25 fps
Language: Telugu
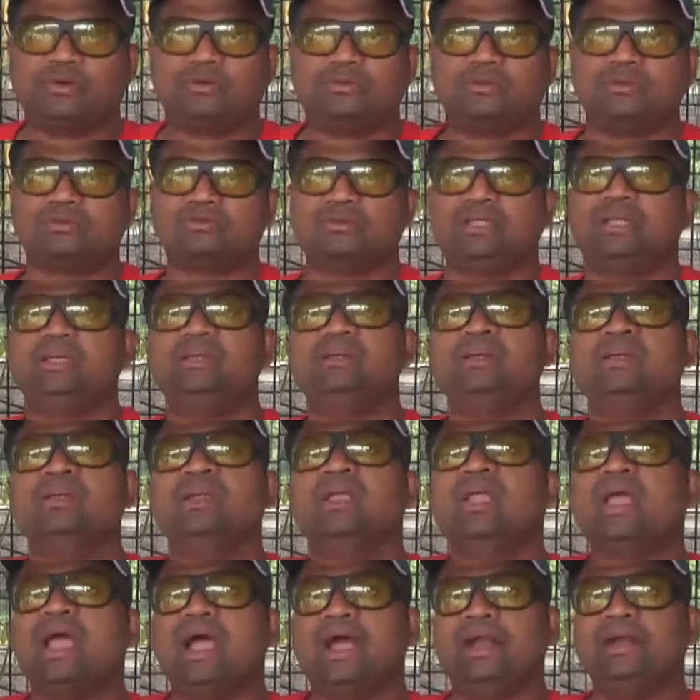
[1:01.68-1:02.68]
కూడా దొరుకుతాయి
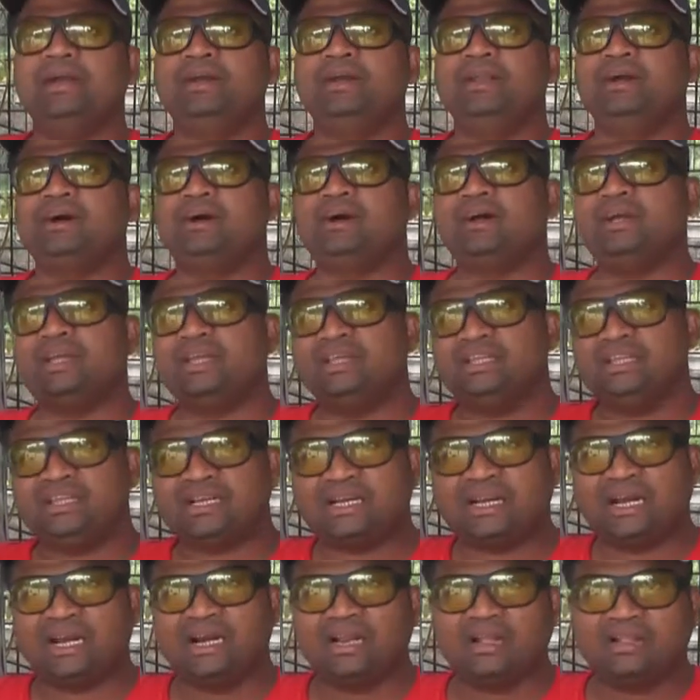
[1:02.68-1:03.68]
అండ్
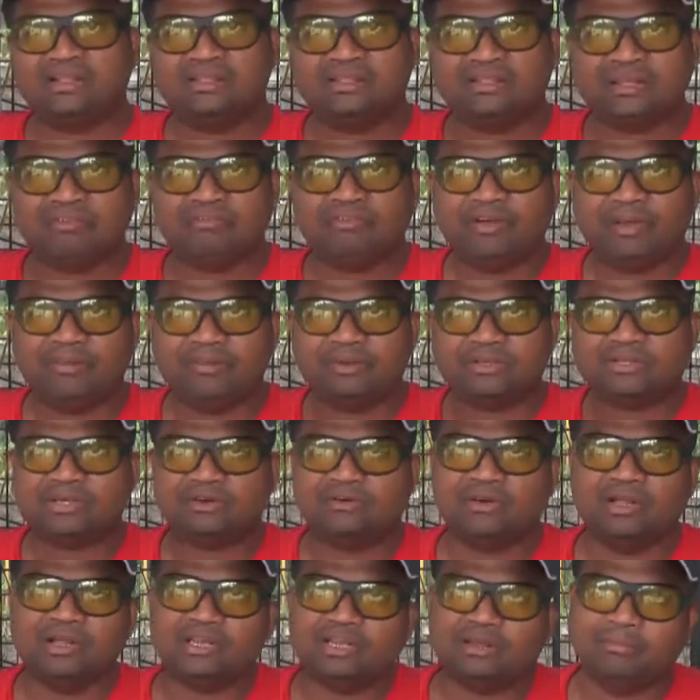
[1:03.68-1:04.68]
ఇక్కడ ఇంత ఫేమస్
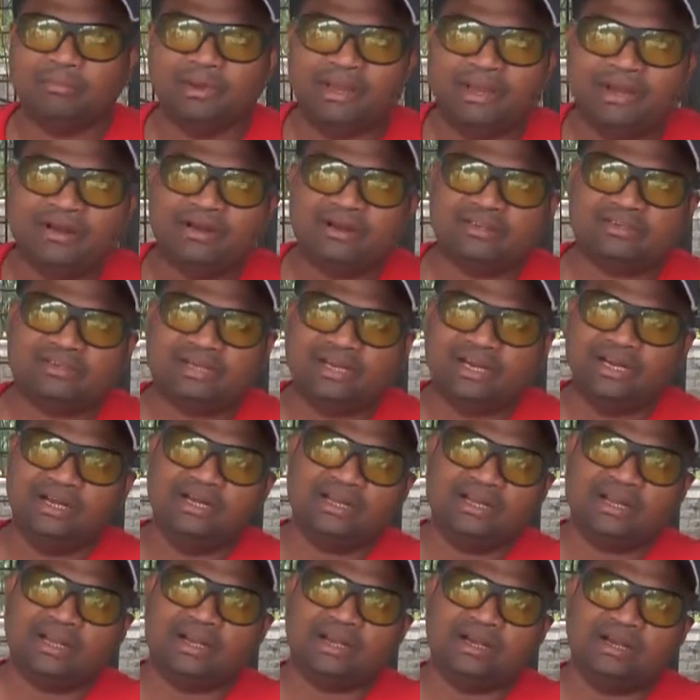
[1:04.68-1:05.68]
అవడానికి మెయిన్ రీజన్
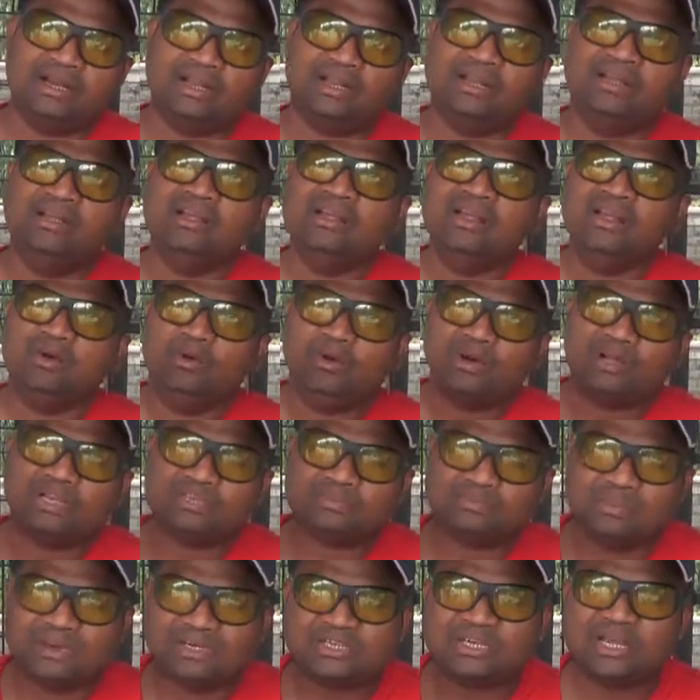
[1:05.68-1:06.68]
ఏంటి అని అంటే ఒక
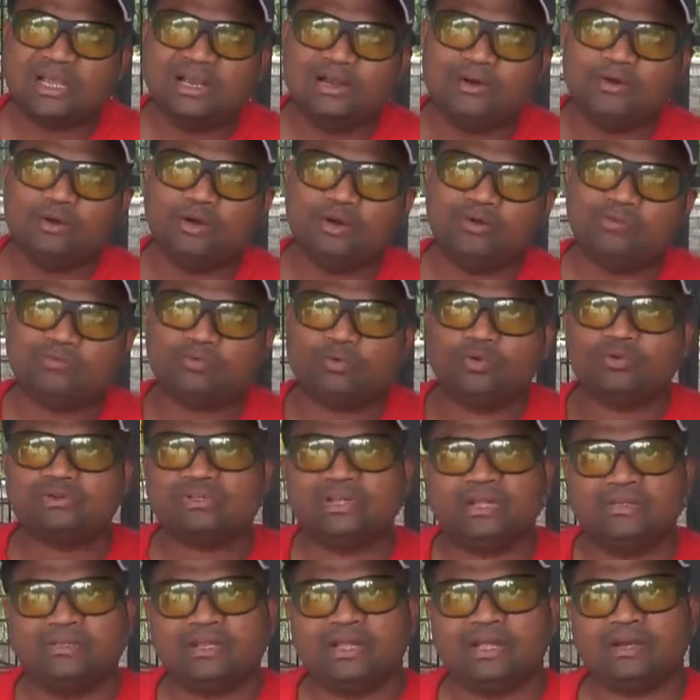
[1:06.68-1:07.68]
స్పెషాలిటీ ఆఫ్ కుక్స్
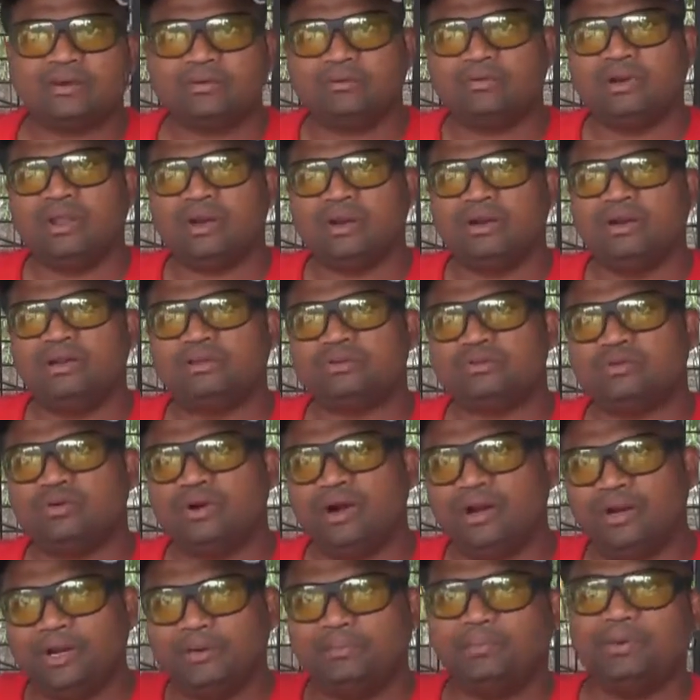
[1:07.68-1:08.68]
అందా ఇక్కడ ఉన్నారండి సో
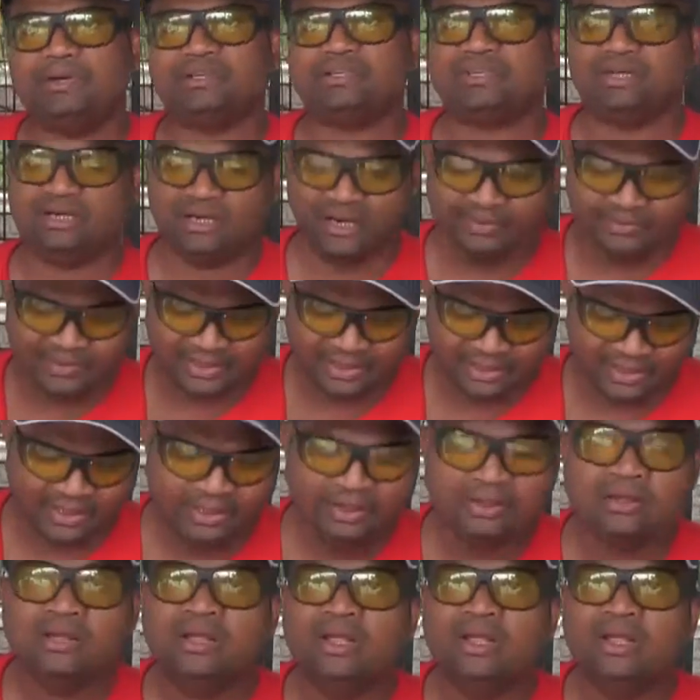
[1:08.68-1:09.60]
హండ్రెడ్ పర్సెంట్ అందుకనే